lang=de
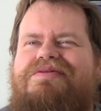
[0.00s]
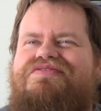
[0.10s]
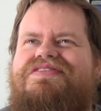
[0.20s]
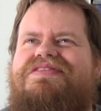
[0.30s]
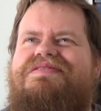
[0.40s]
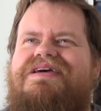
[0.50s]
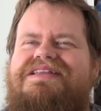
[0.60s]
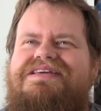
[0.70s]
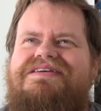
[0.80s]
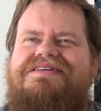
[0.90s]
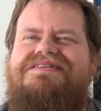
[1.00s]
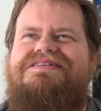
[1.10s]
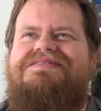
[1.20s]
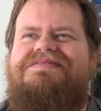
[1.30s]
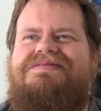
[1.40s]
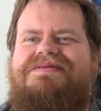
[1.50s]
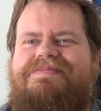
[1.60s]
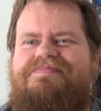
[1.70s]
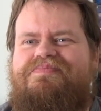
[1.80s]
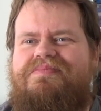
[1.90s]
aber das wissen die ja nicht,
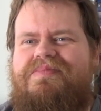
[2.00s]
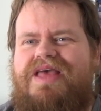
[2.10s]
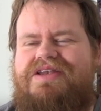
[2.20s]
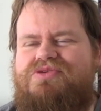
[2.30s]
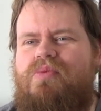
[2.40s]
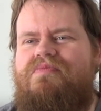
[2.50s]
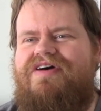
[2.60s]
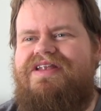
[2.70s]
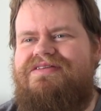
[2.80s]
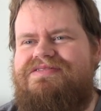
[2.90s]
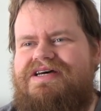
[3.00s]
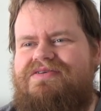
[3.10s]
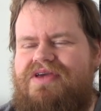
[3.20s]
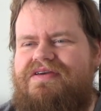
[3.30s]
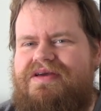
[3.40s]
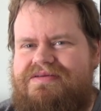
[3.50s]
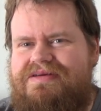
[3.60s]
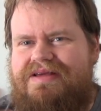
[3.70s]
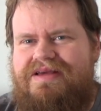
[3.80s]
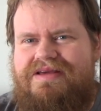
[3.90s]
ähm, kann es umwandeln und sagen, okay,
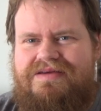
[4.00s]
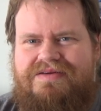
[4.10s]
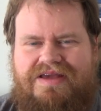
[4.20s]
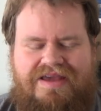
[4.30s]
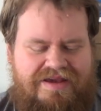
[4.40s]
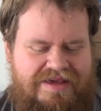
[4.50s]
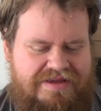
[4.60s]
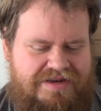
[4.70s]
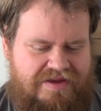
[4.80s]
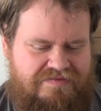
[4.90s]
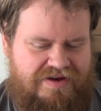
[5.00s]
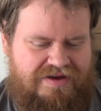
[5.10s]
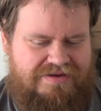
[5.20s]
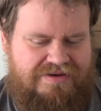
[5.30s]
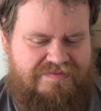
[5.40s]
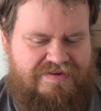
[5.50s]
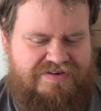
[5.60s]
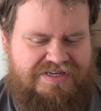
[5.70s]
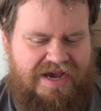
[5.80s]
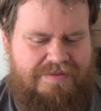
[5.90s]
er geht einfach, ne, wir
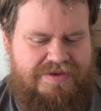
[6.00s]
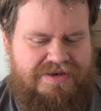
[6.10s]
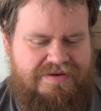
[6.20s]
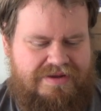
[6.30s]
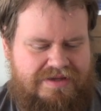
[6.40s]
vertreiben ihn.